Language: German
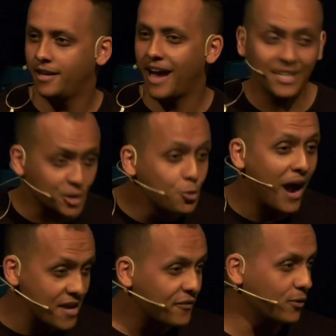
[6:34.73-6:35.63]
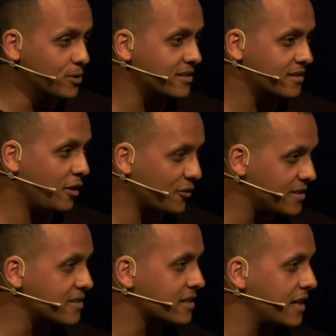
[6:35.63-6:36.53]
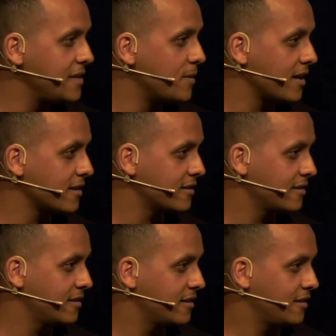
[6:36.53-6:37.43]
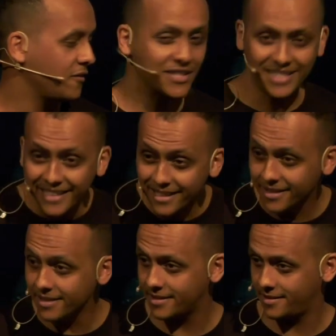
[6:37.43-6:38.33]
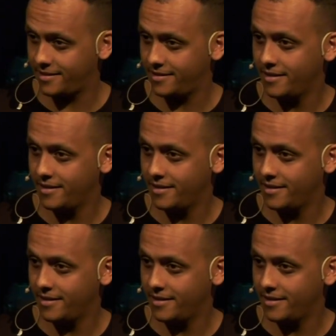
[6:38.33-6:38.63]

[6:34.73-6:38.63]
Hast du Einfluss auf dieses Klima, was hier ist?